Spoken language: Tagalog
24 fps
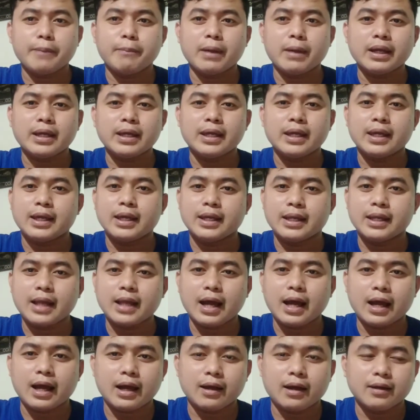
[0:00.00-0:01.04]

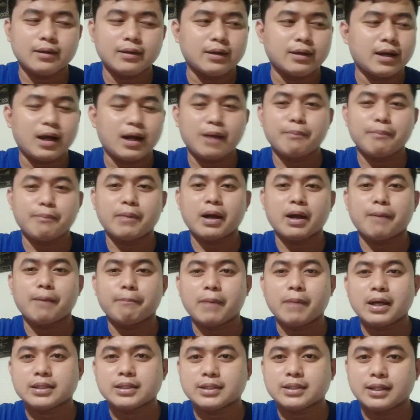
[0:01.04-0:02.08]
manghihina ang mga
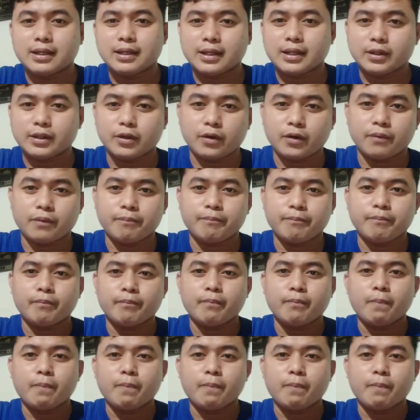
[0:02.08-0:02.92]
muscle nito.